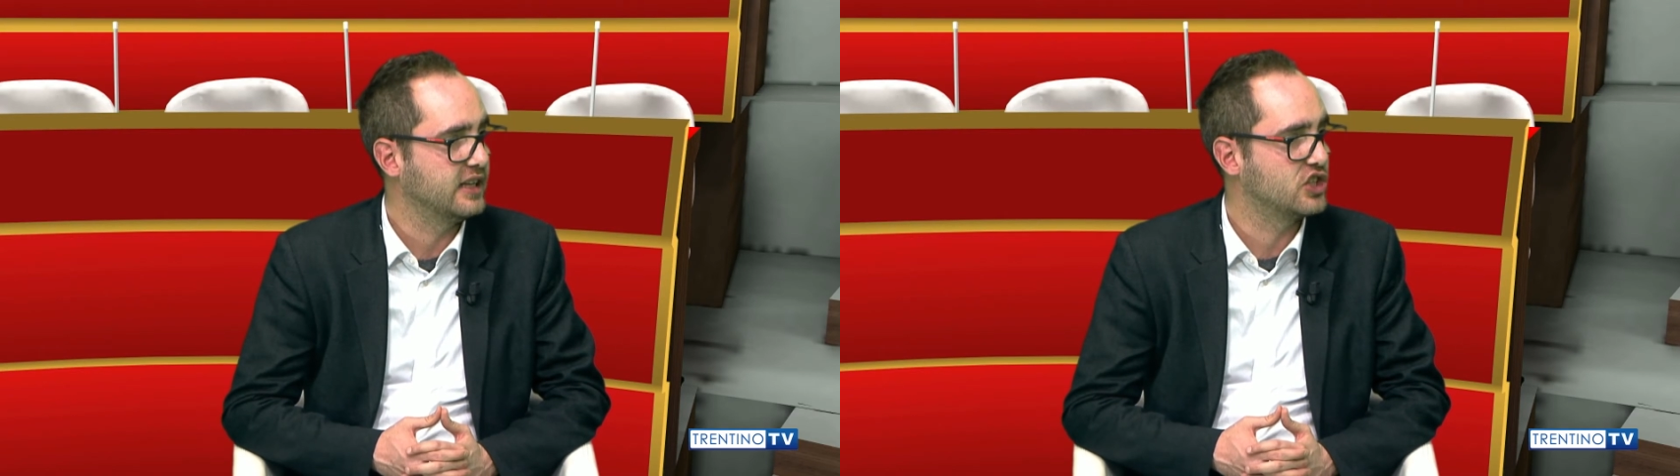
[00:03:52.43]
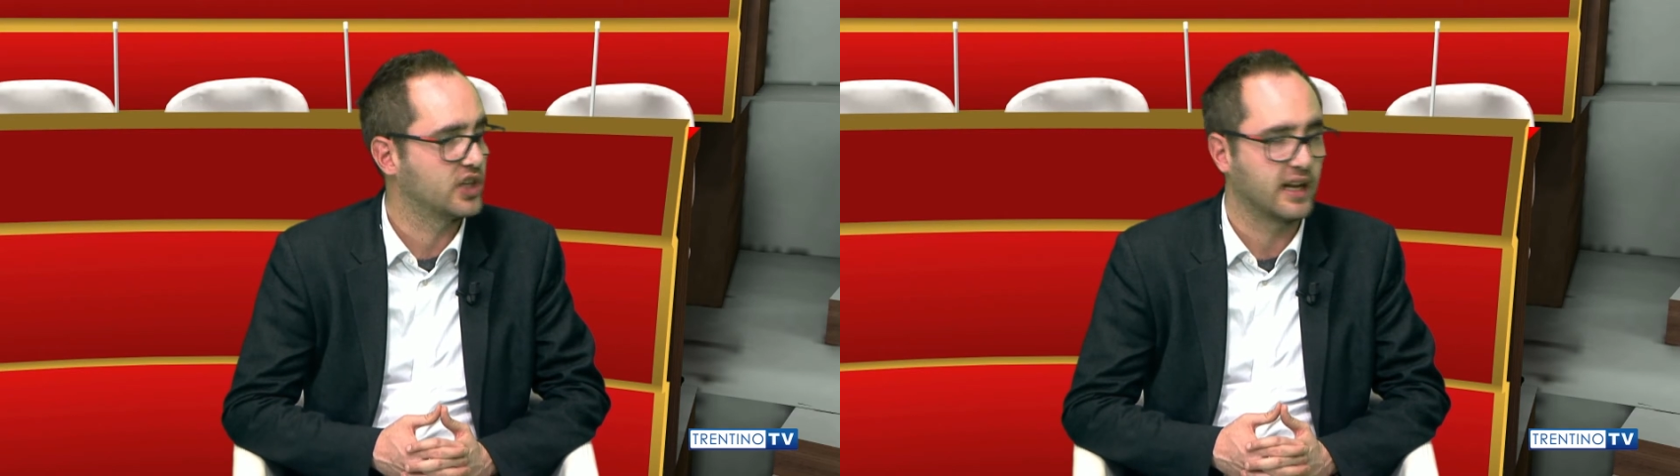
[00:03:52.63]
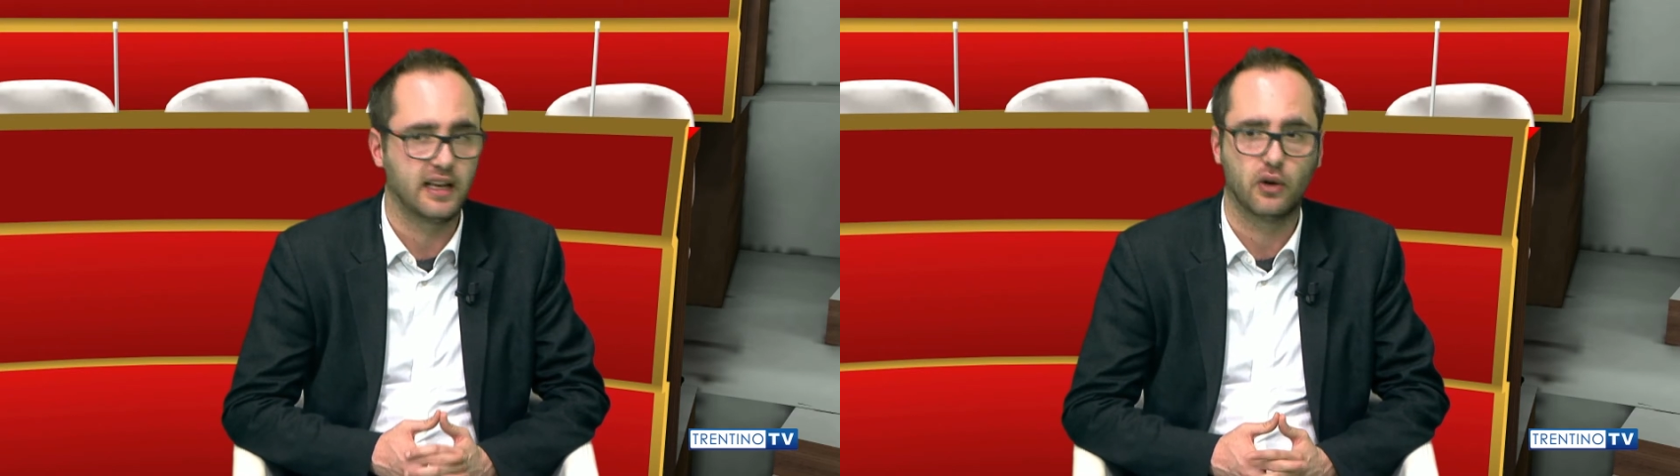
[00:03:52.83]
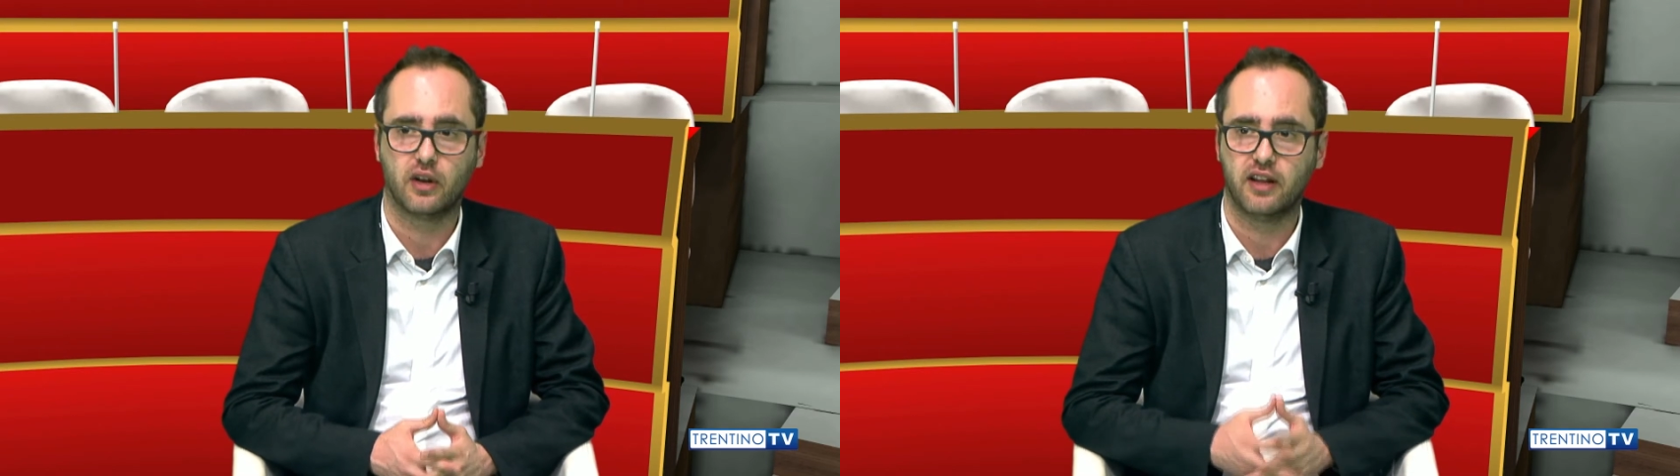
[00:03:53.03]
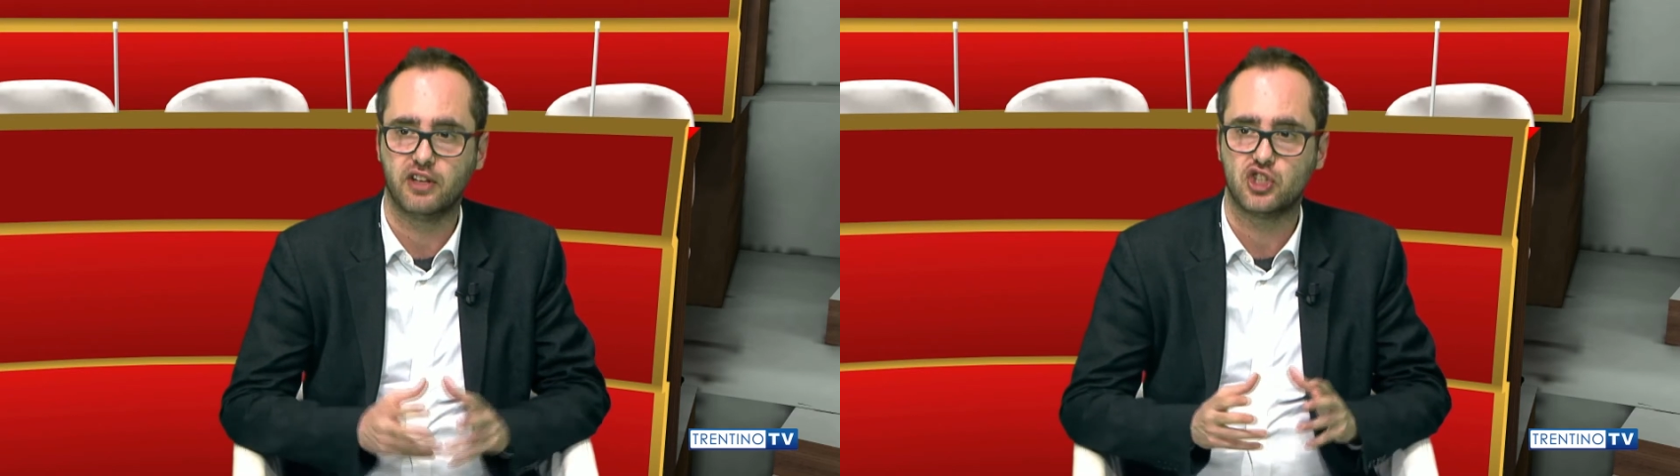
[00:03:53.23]
Il cittadino
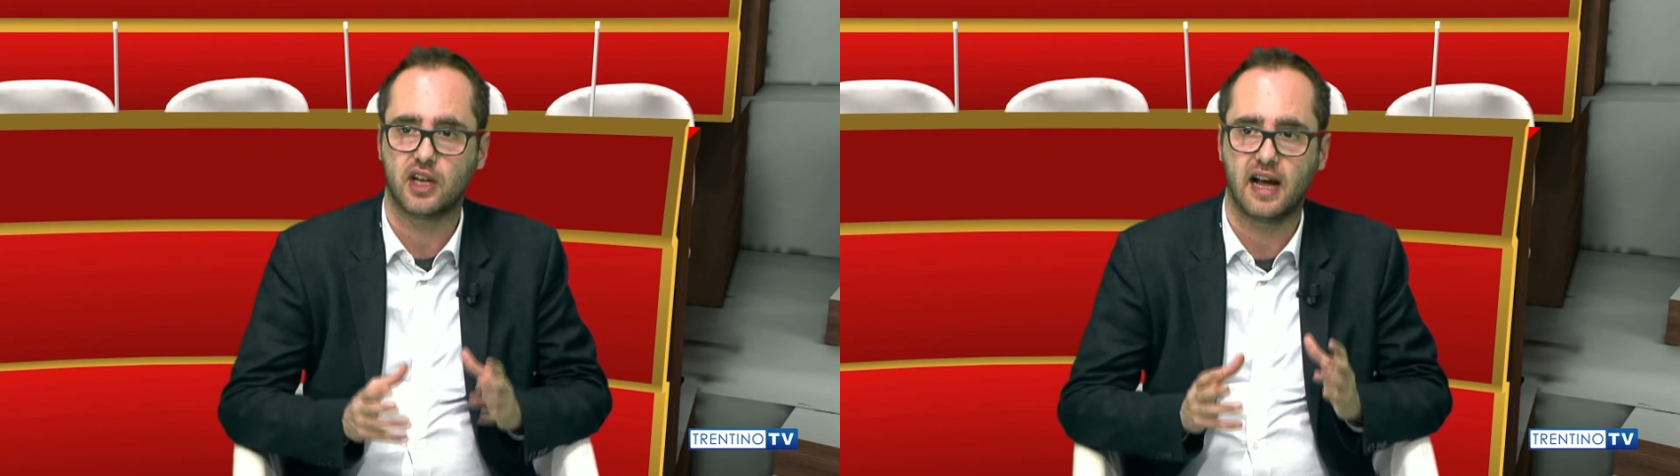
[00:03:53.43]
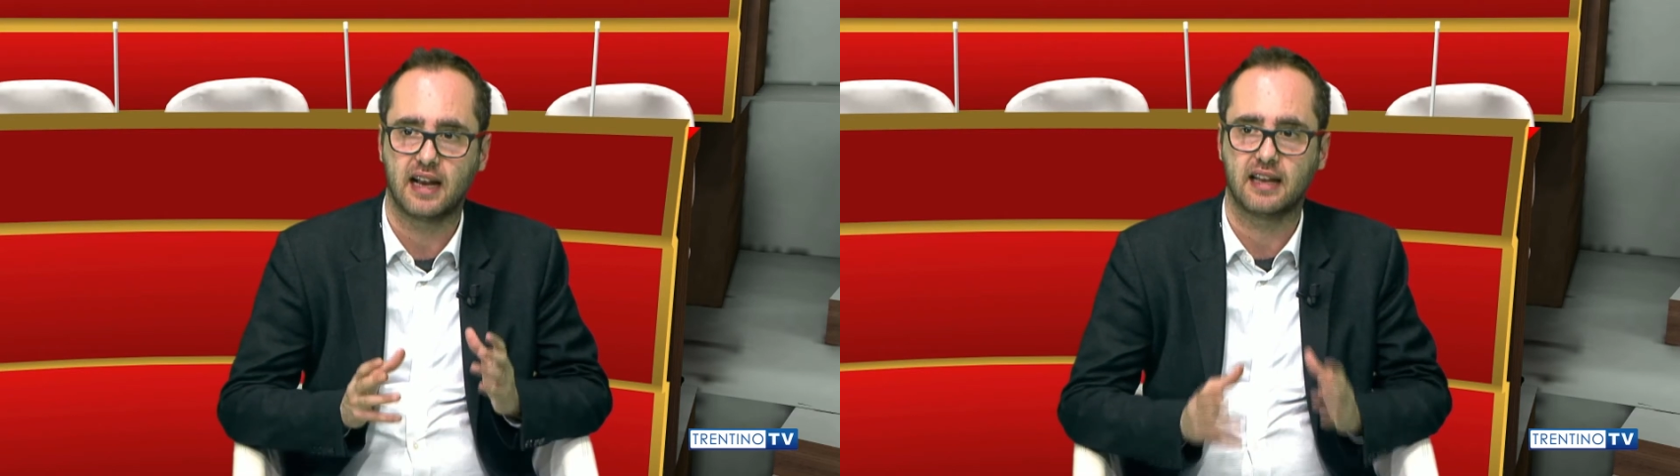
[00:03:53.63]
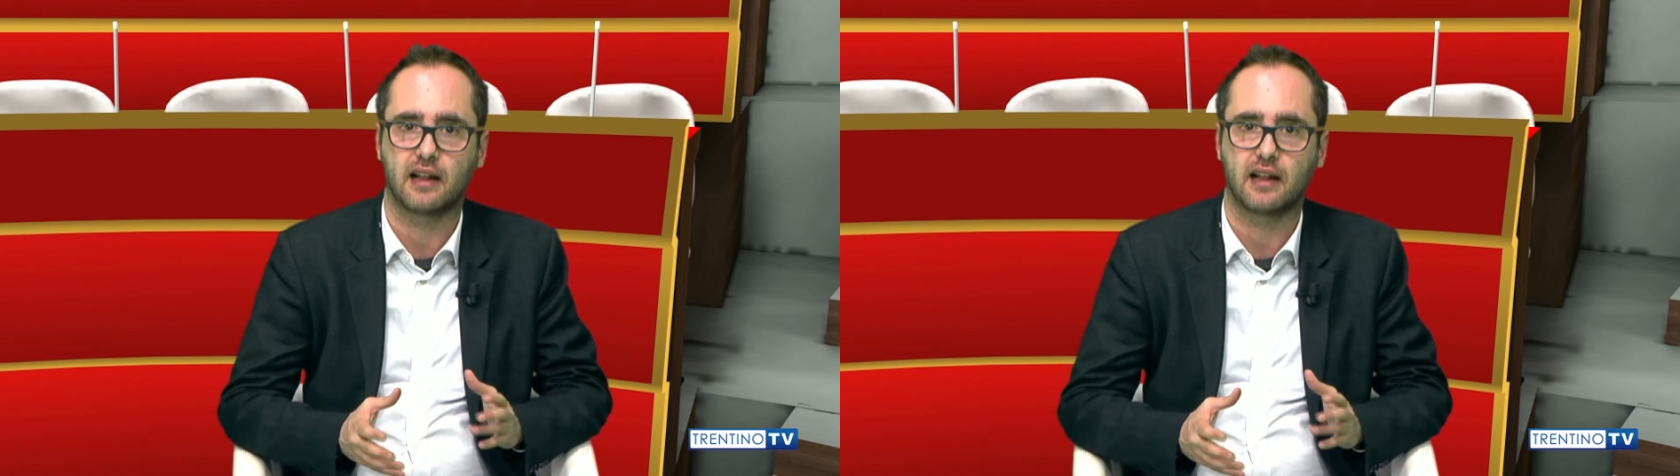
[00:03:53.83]
deve girare